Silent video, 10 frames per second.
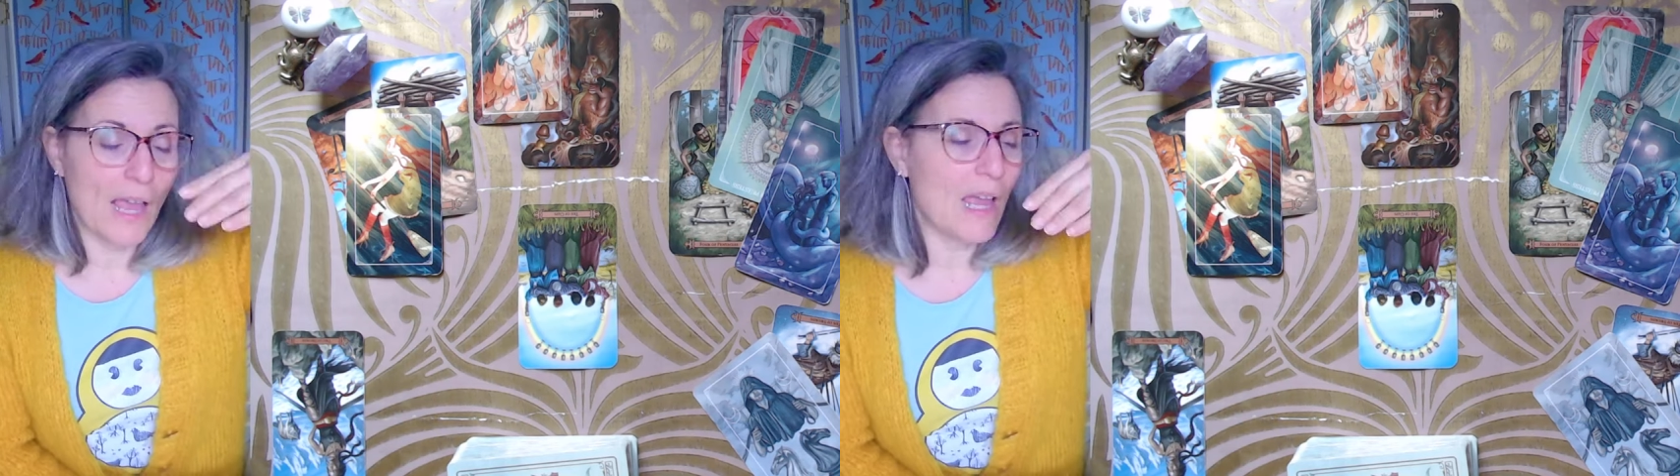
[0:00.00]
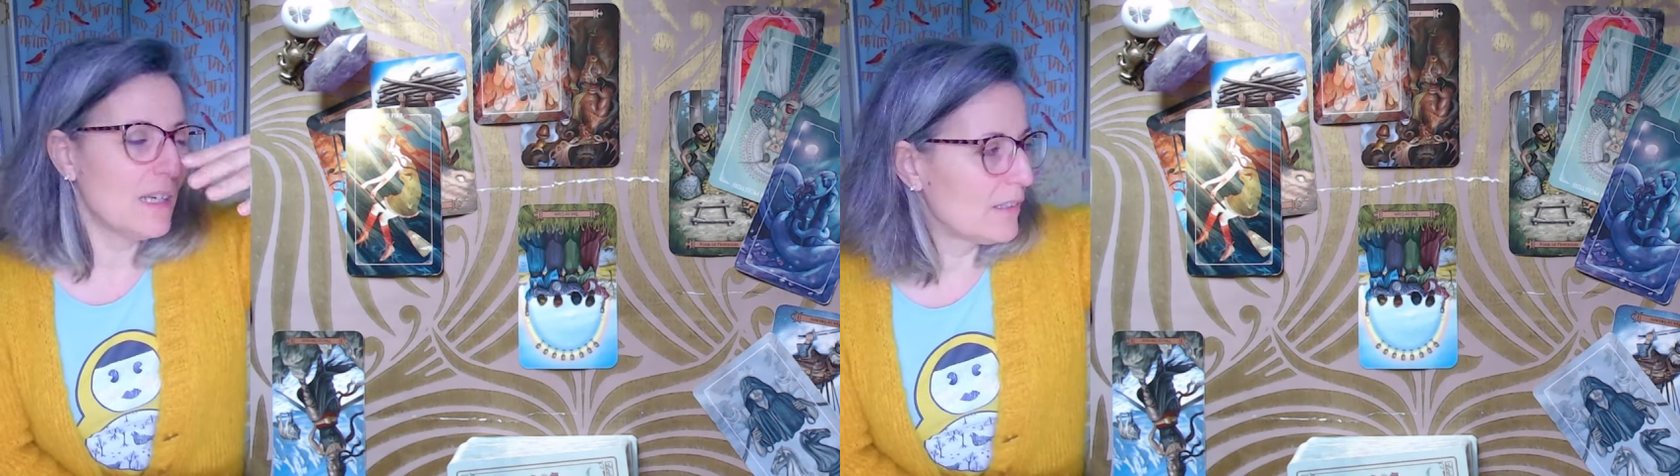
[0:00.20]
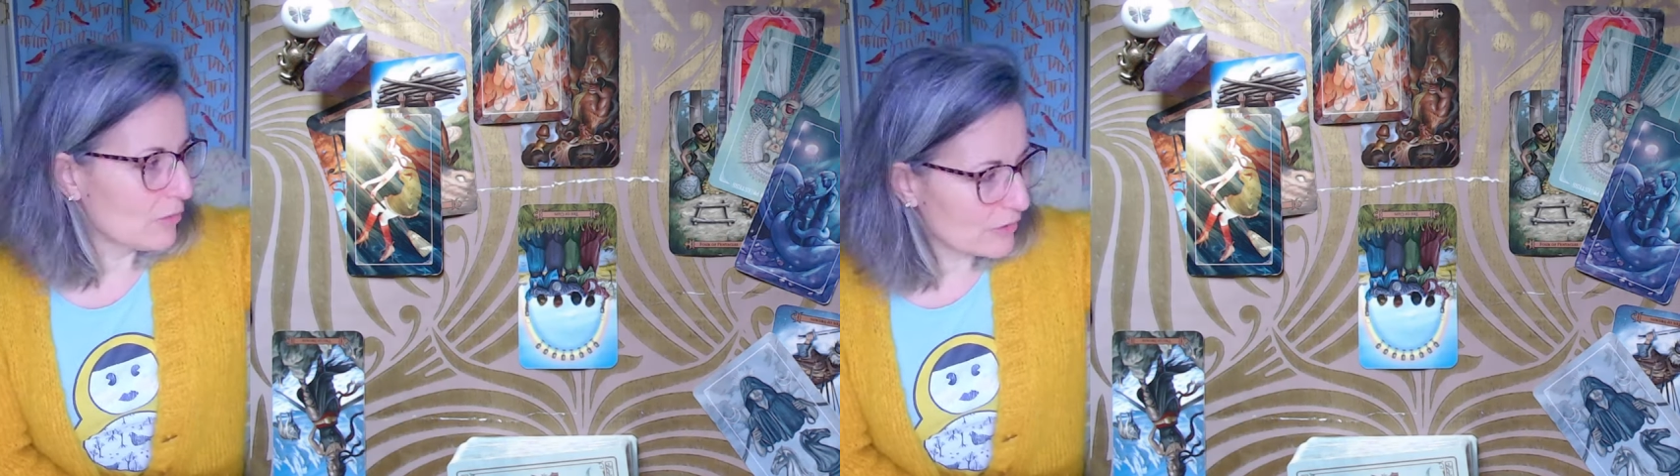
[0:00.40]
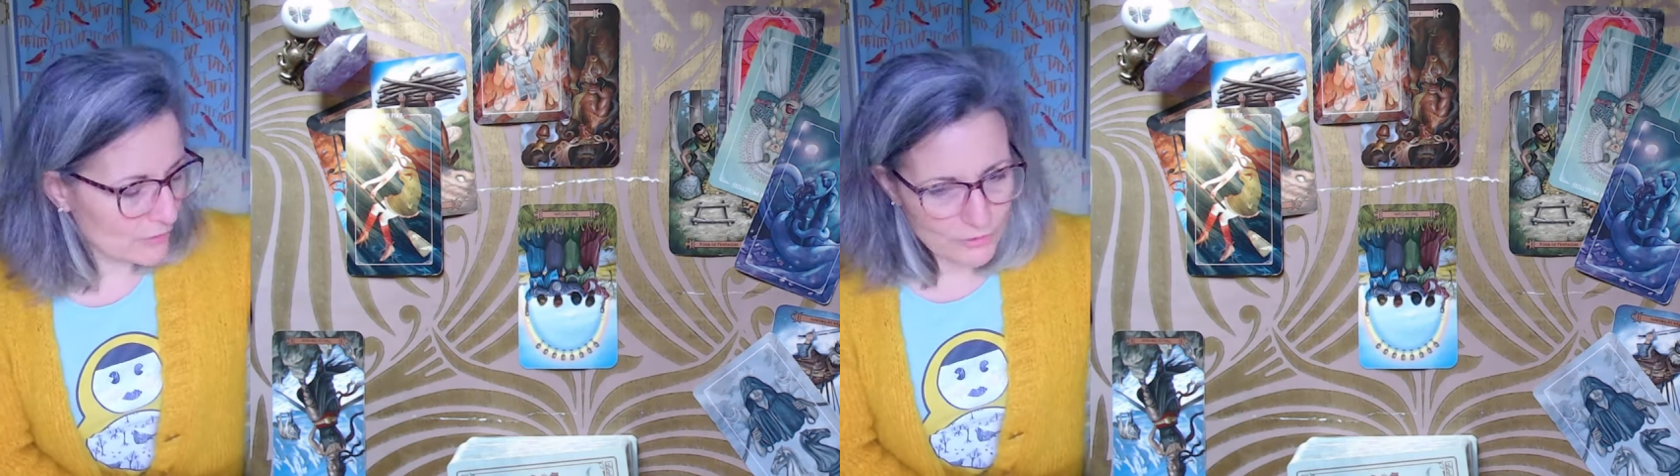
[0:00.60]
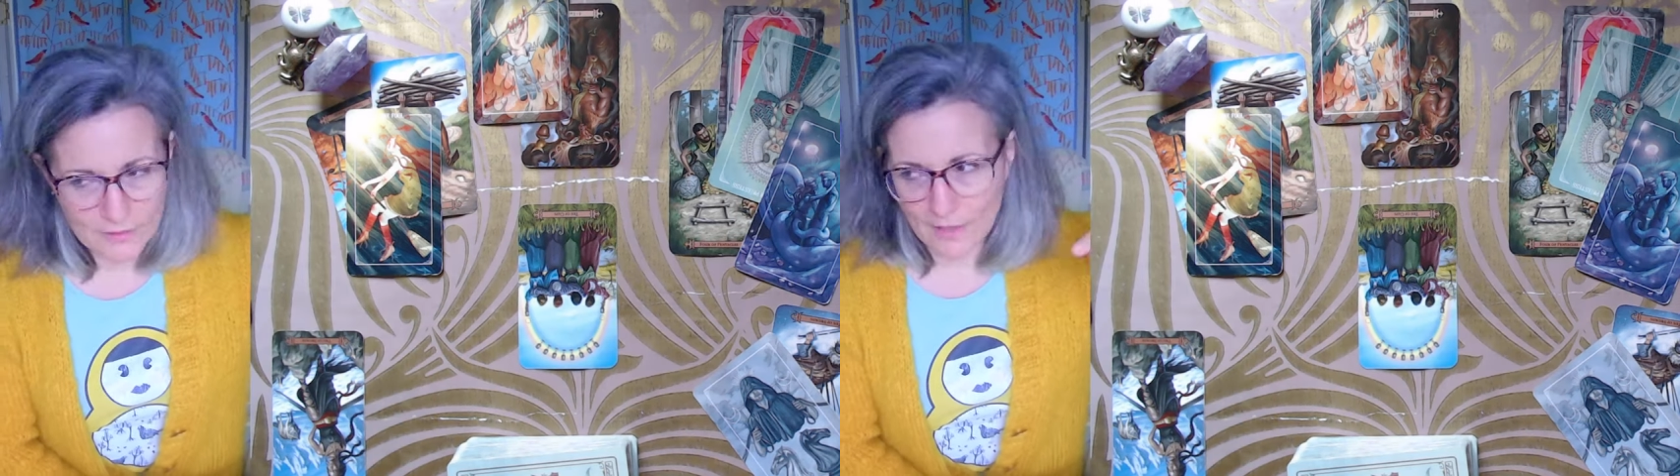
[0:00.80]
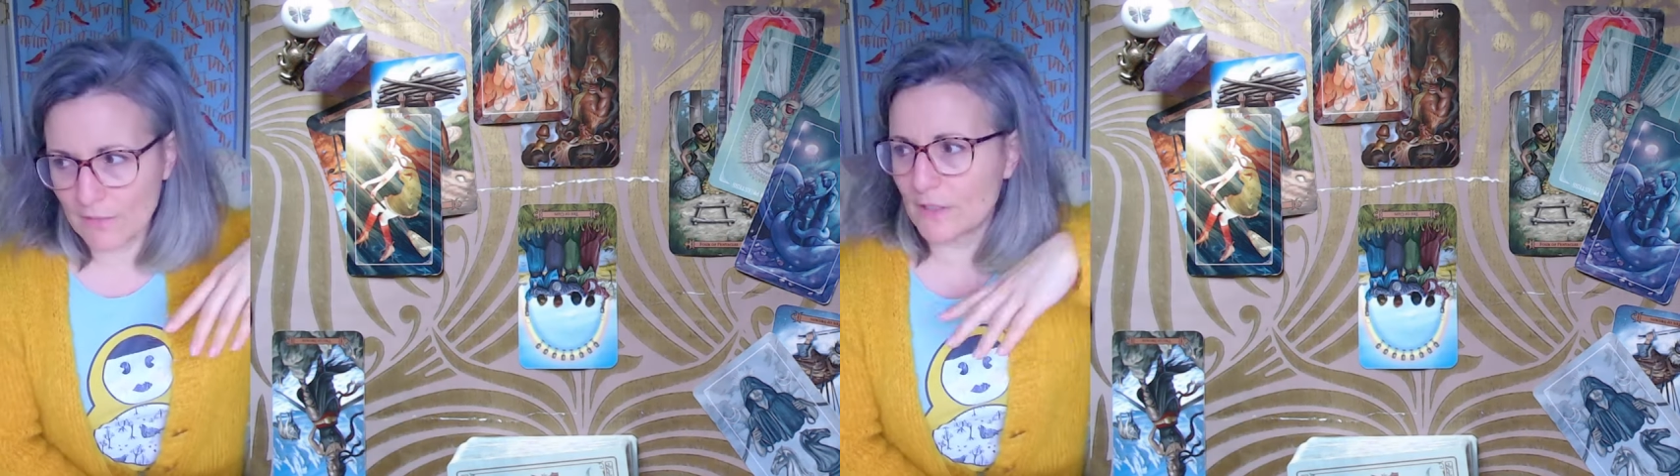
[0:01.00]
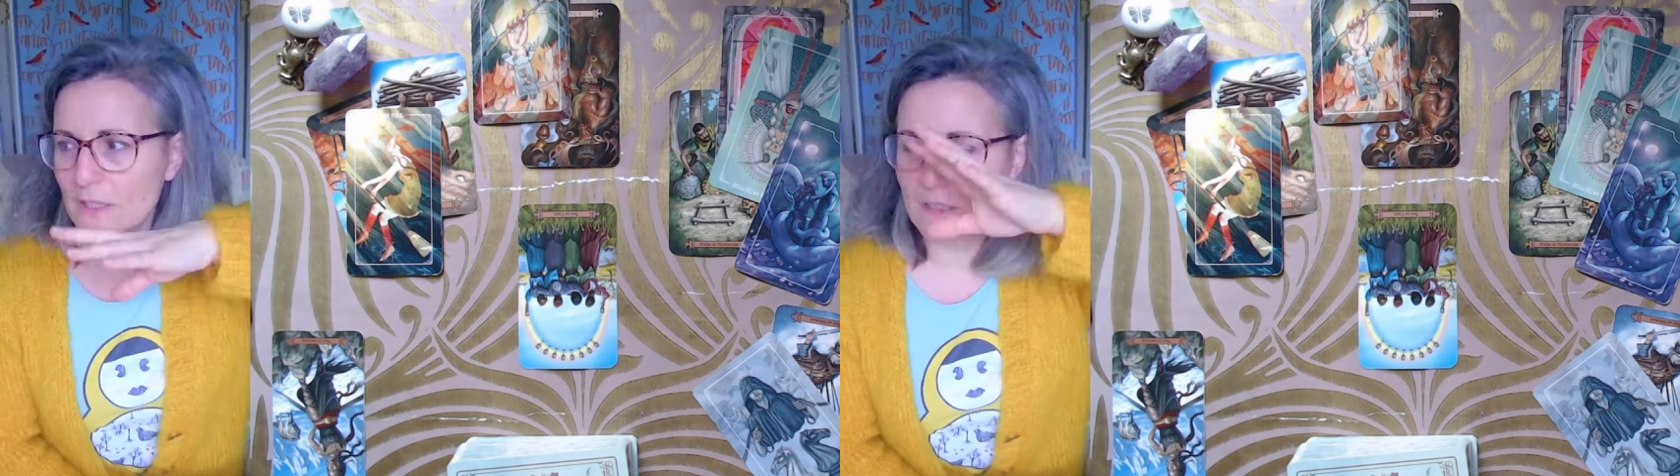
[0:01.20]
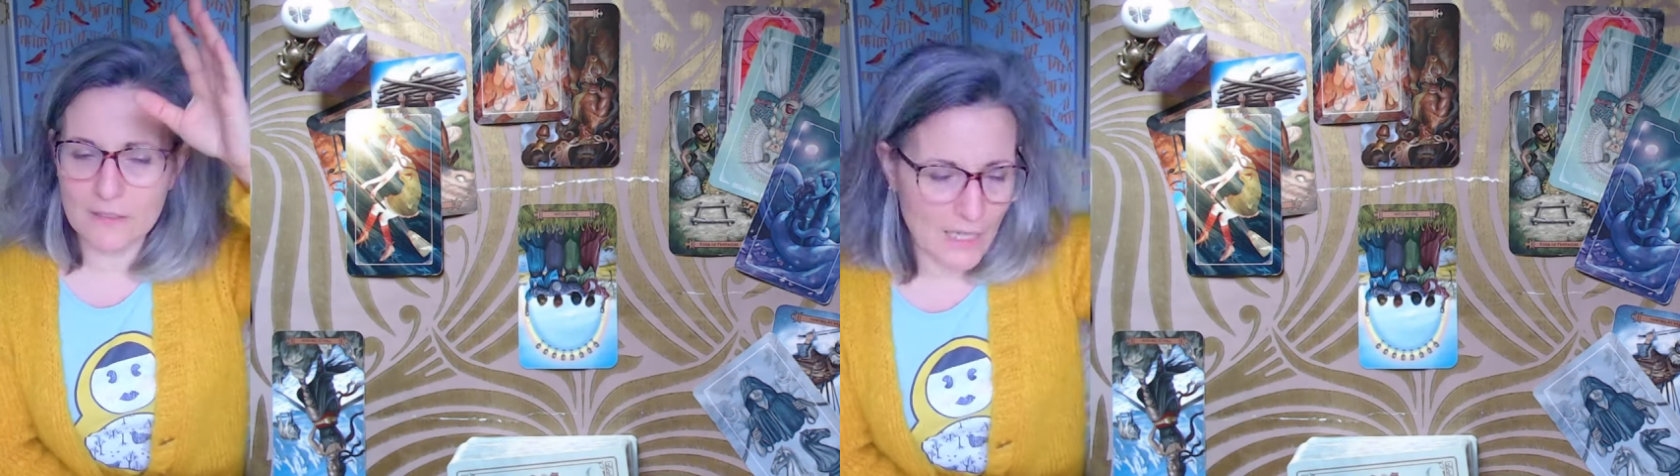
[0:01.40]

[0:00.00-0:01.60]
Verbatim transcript: Elle est dans un autre service,